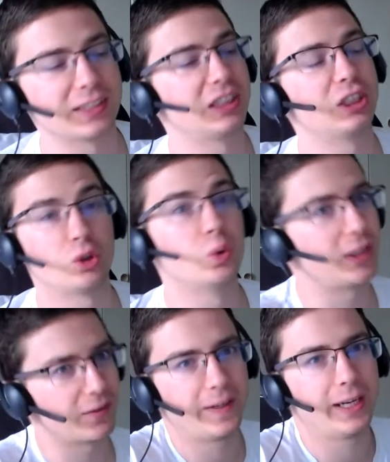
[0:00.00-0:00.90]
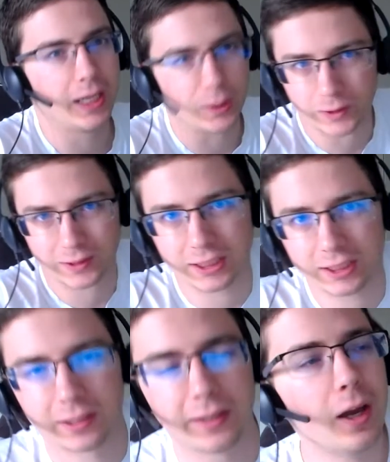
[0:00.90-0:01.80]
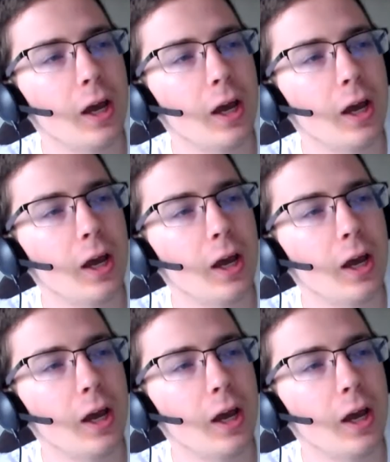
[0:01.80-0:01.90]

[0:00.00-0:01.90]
c'est celui qui a fait Erised,